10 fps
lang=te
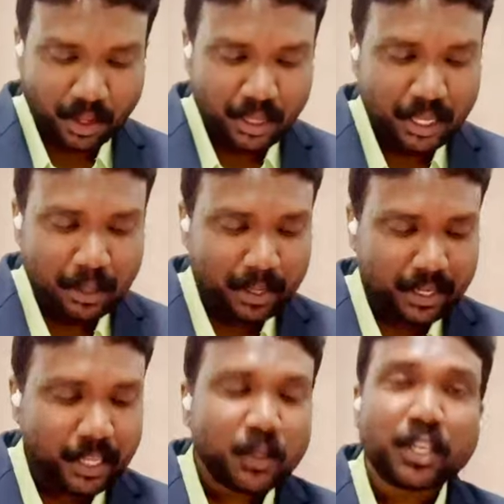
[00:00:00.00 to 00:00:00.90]
మరి
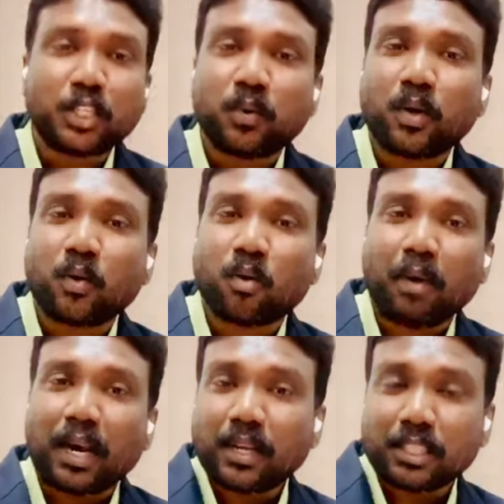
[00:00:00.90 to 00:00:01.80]
ఏసుక్రీస్తు వారు ఒక మాట
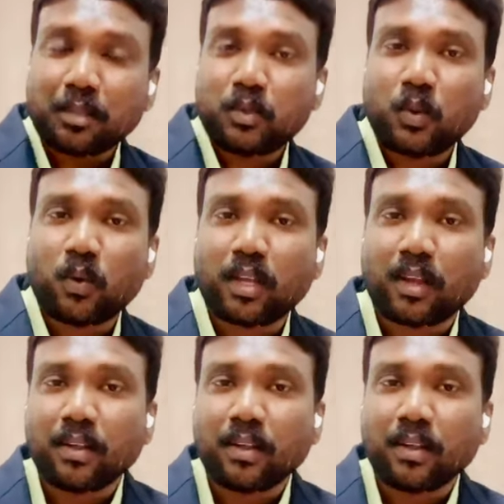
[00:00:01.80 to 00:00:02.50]
చెప్తూ ఉంటారు